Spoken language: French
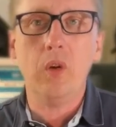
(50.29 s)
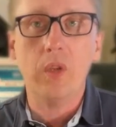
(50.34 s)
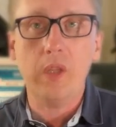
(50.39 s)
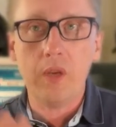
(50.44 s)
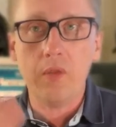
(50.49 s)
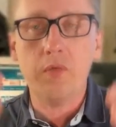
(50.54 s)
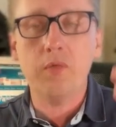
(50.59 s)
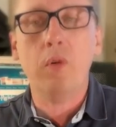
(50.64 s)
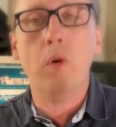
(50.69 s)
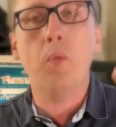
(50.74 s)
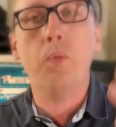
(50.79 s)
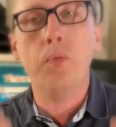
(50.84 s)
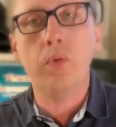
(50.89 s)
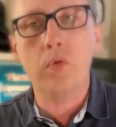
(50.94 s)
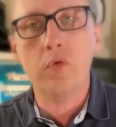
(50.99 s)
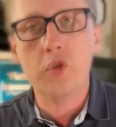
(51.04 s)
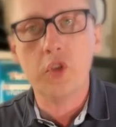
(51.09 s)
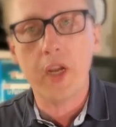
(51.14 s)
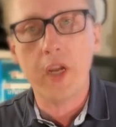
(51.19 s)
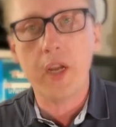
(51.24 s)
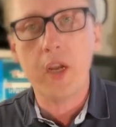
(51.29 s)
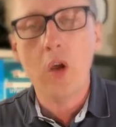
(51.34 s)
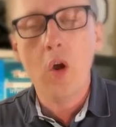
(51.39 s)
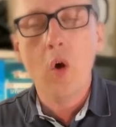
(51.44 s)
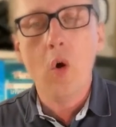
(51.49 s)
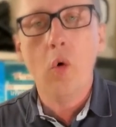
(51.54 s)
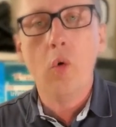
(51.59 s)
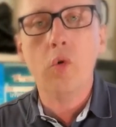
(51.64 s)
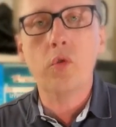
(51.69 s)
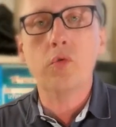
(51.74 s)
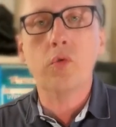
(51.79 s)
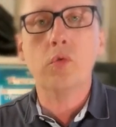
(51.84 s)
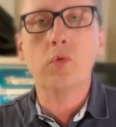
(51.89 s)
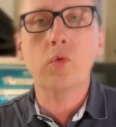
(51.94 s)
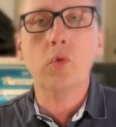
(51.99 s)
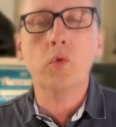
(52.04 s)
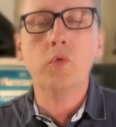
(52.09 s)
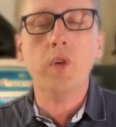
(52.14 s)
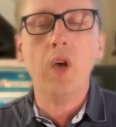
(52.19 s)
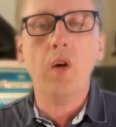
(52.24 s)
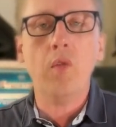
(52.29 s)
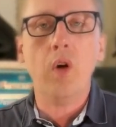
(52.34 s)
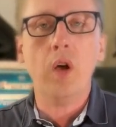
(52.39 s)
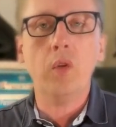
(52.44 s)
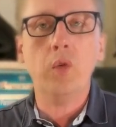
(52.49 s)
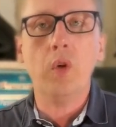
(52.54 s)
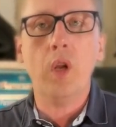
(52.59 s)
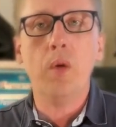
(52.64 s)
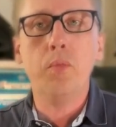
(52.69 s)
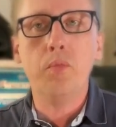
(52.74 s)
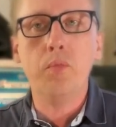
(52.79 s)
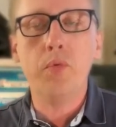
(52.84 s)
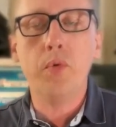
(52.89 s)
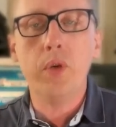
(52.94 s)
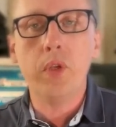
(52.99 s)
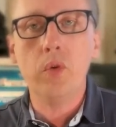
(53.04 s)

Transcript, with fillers: Des fois on plongeait, on se retrouvait à avoir de la buée